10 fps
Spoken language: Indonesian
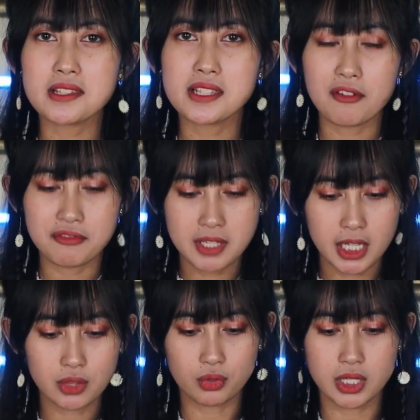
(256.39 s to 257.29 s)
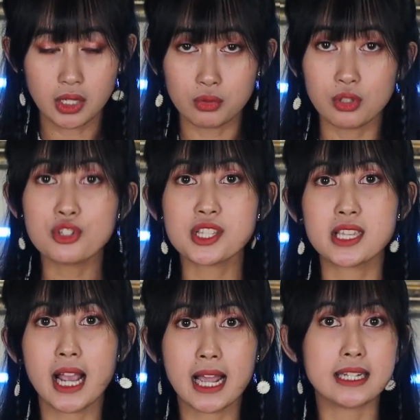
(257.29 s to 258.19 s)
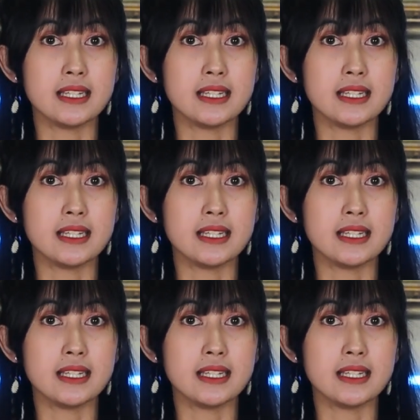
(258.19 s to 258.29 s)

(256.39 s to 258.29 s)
safnya itu diluruskan,